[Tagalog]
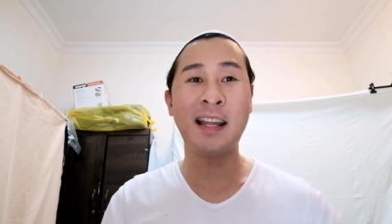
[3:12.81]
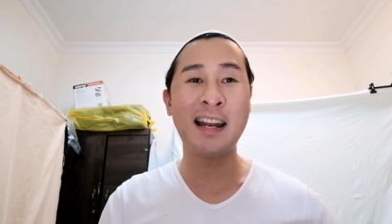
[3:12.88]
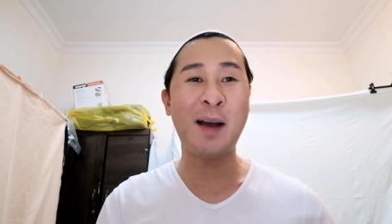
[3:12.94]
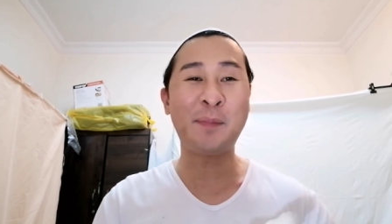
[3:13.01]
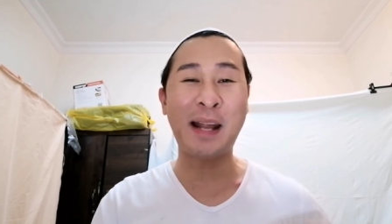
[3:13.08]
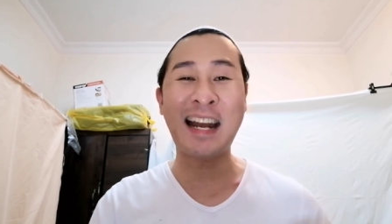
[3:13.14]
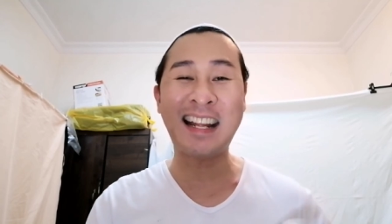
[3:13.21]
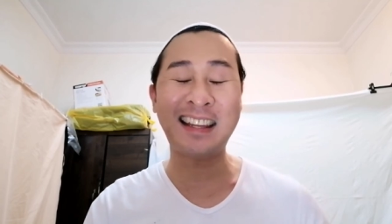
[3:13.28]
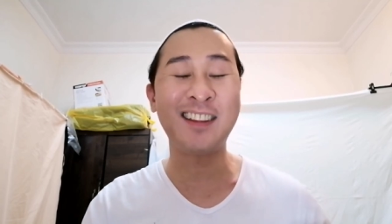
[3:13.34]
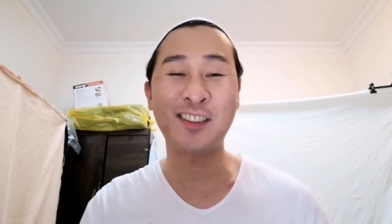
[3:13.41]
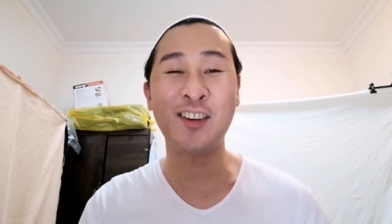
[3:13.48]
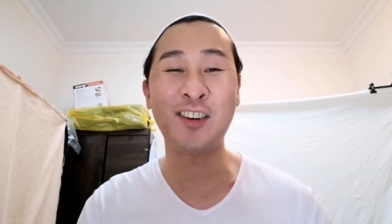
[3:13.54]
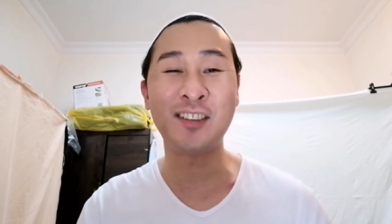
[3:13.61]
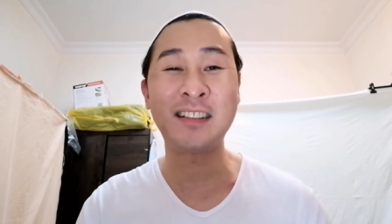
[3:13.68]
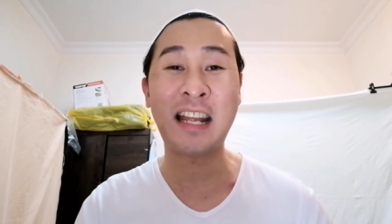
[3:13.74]
Then apply natin
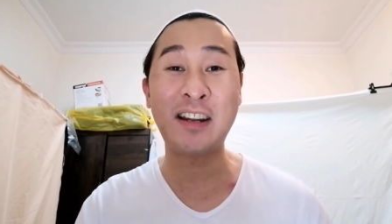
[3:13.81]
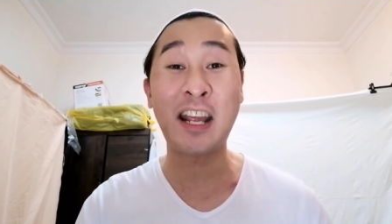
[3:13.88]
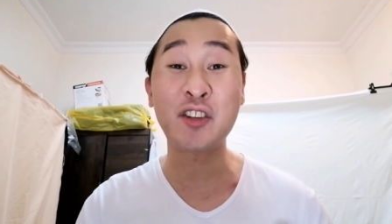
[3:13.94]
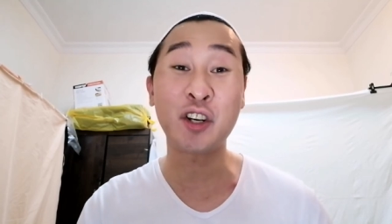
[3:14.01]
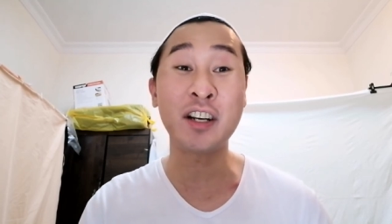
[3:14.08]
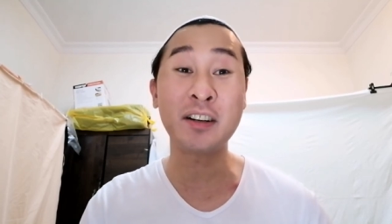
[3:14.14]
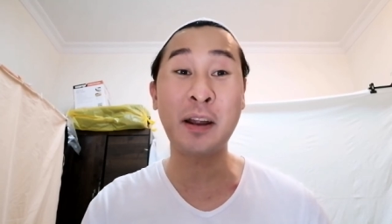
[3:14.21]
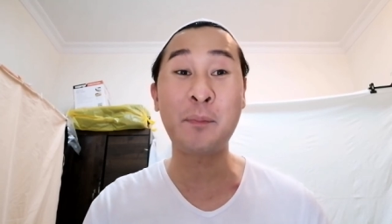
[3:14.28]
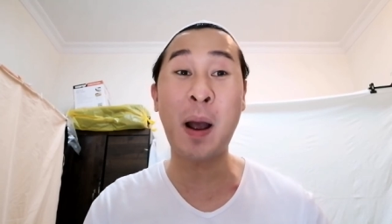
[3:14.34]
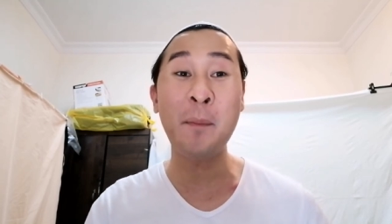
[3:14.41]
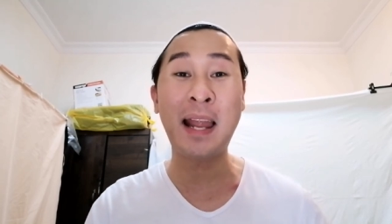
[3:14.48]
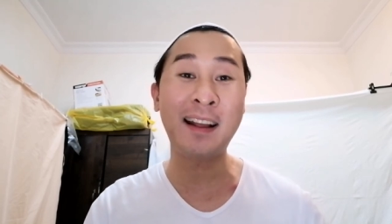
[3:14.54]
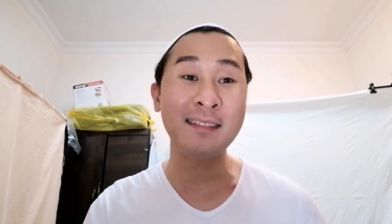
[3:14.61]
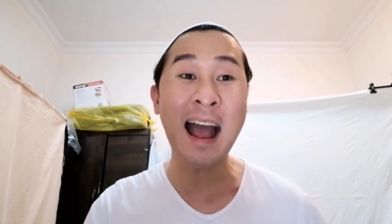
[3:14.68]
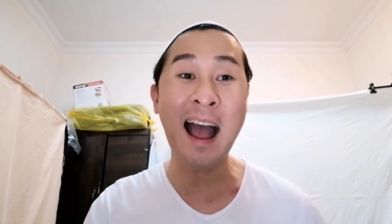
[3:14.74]
yung The Nature
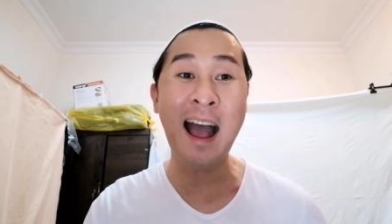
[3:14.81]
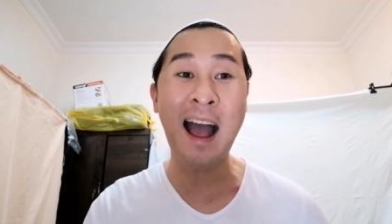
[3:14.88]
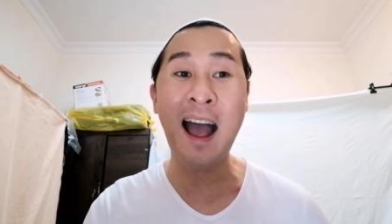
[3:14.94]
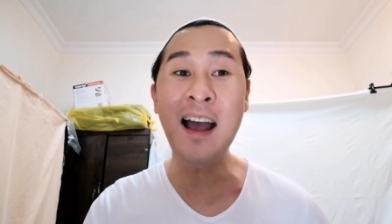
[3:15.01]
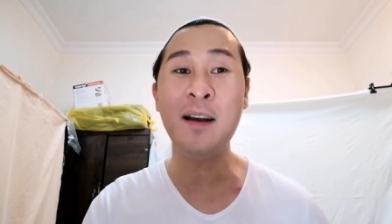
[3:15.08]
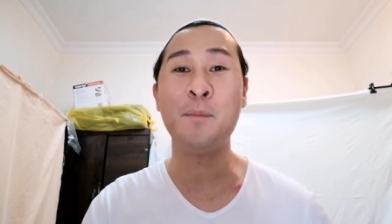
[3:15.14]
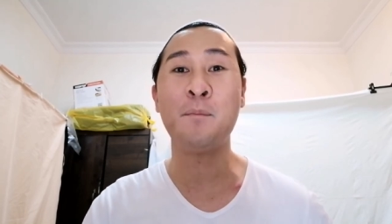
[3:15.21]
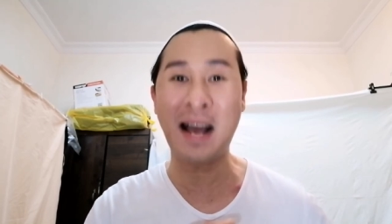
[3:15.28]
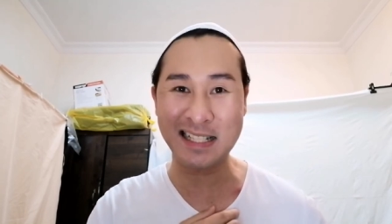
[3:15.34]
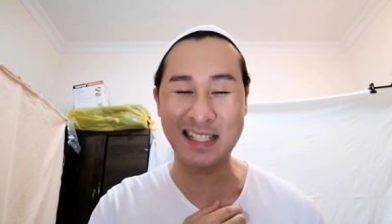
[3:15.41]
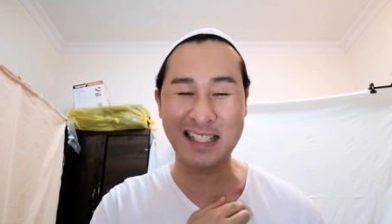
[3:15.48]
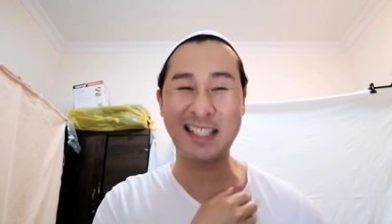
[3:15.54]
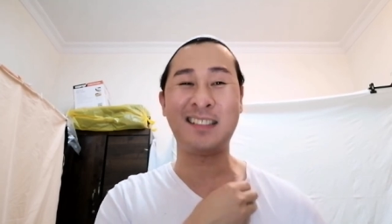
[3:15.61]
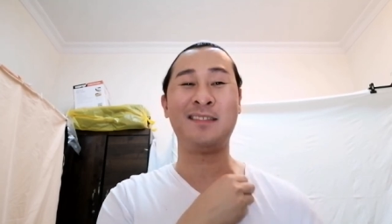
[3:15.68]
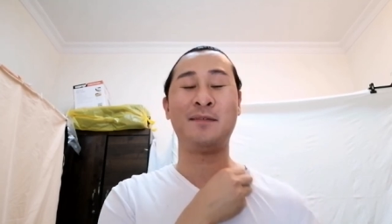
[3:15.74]
Republic na mask.